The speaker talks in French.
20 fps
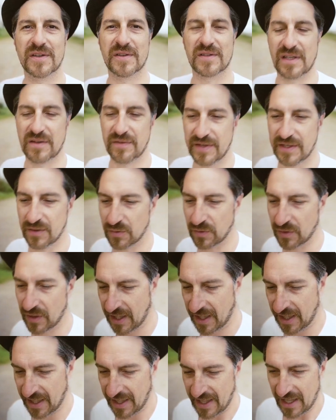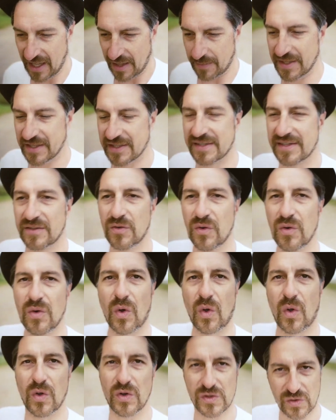dans cette vidéo Eh bien, c'est de
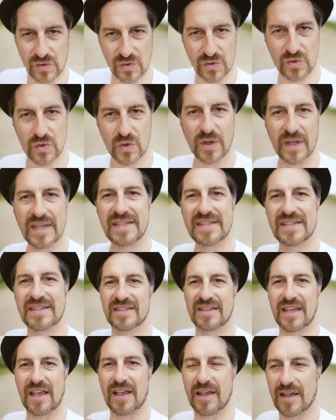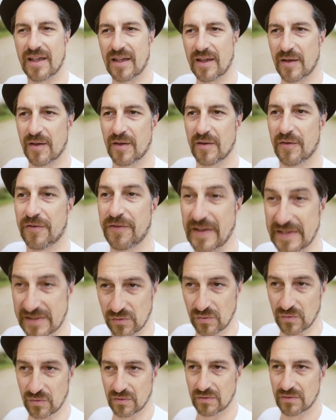restructurer sa
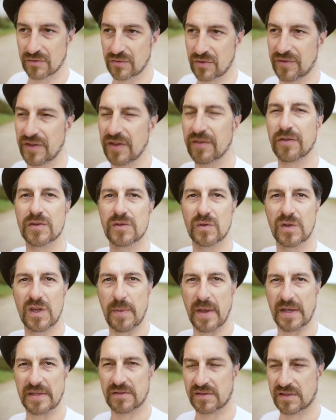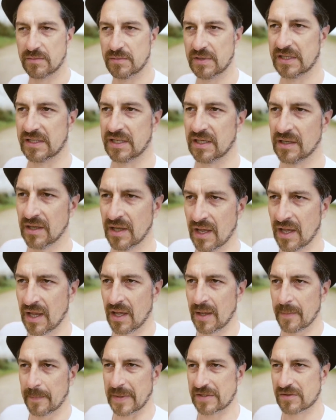façon de vivre son hypersensibilité.
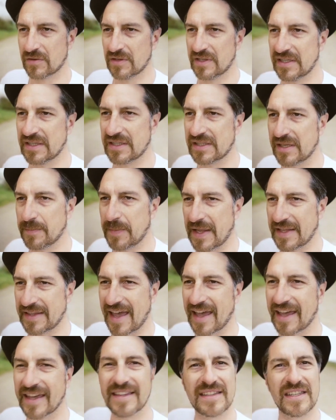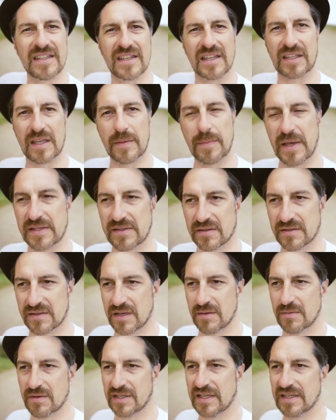Parce que l'idée, c'est pas d'arrêter d'être
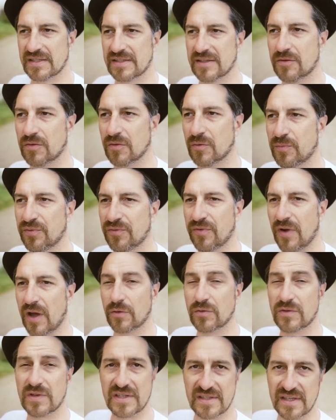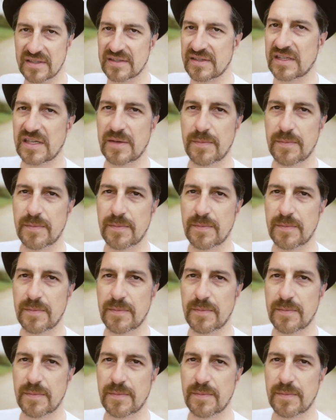hypersensible, l'idée, c'est de pouvoir utiliser cette